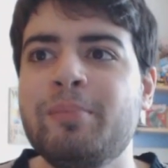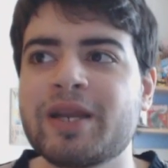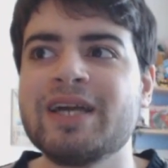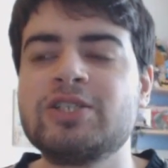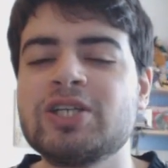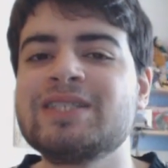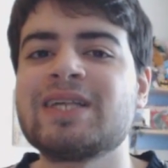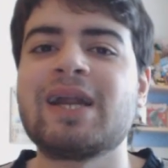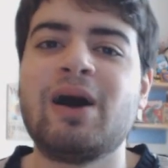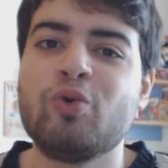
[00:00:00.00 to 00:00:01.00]
perché ce ne
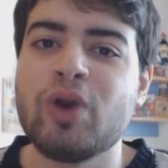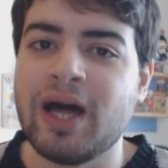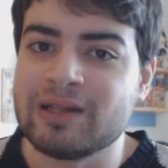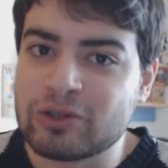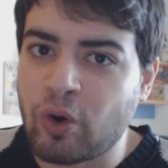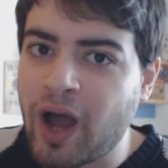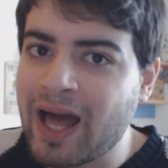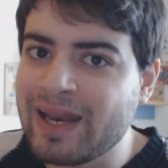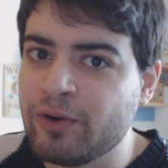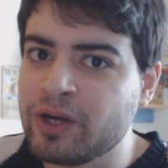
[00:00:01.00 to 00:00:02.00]
sarà un altro
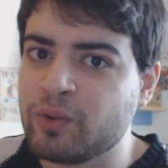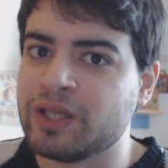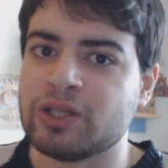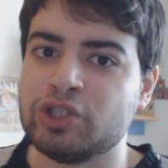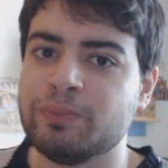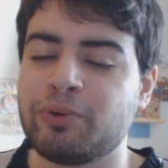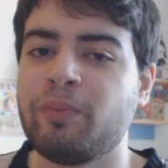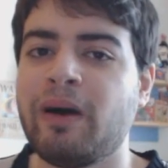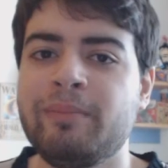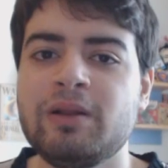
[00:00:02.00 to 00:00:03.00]
alle ore 15
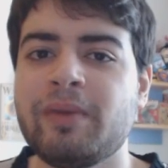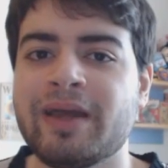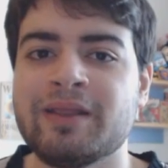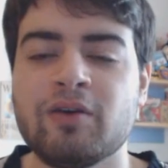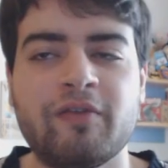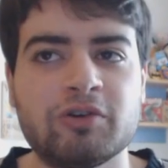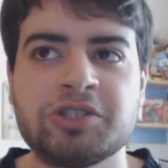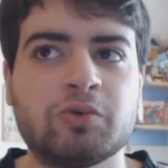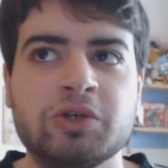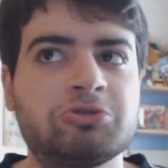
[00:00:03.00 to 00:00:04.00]
probabilmente o
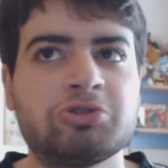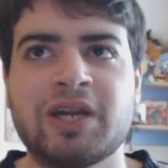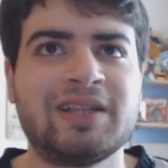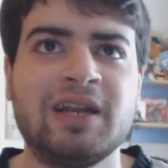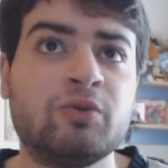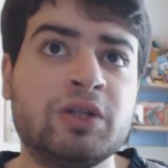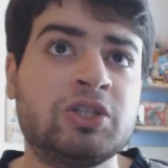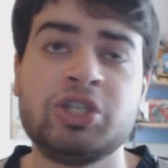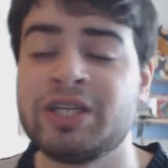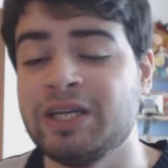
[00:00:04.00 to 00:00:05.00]
forse questo sarà delle
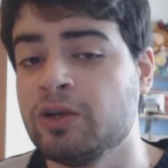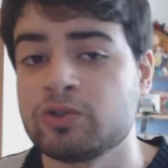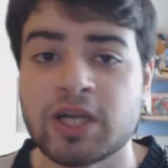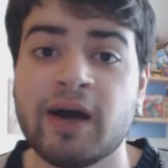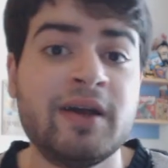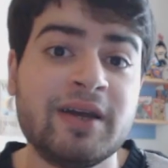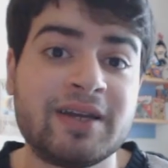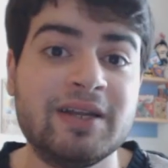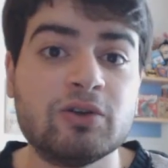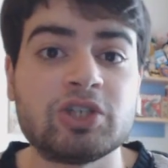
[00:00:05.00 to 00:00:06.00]
15 chi lo sa
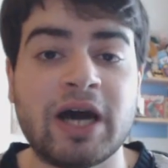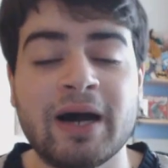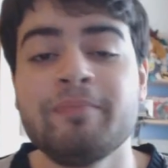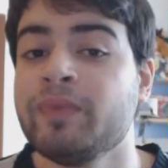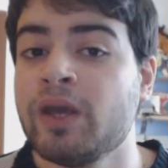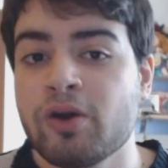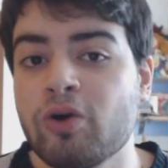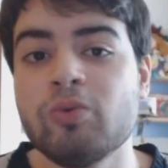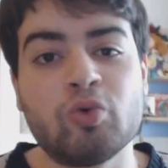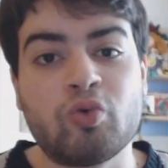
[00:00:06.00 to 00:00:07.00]
chi lo sa
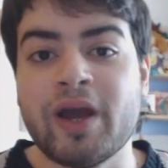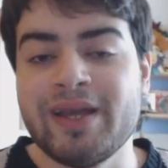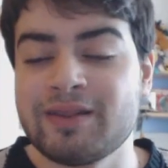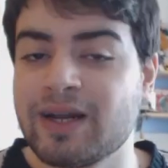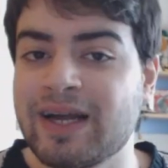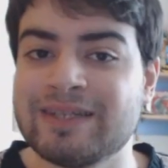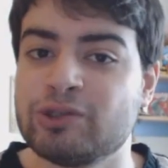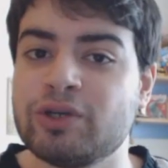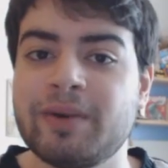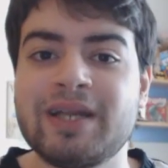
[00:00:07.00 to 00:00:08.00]
comunque in tal
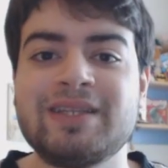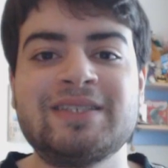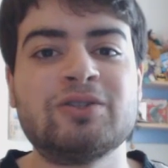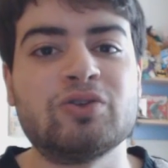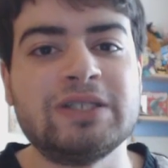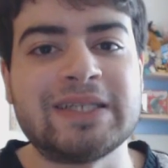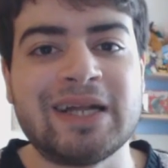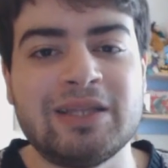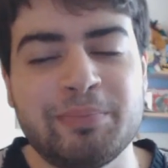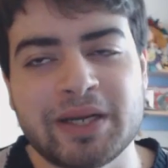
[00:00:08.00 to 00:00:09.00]
caso rimanete
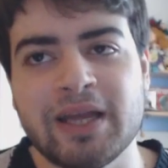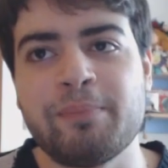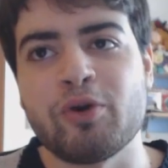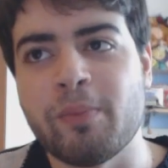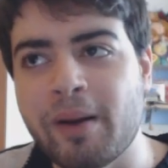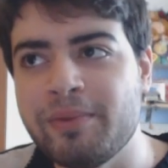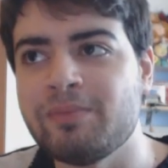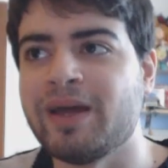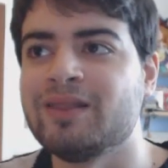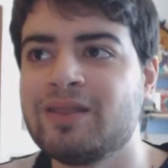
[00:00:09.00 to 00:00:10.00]
sintonizzati perché
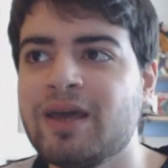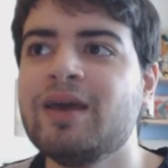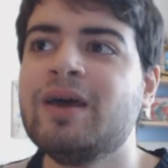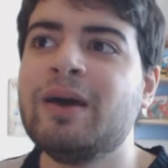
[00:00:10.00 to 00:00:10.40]
probabilmente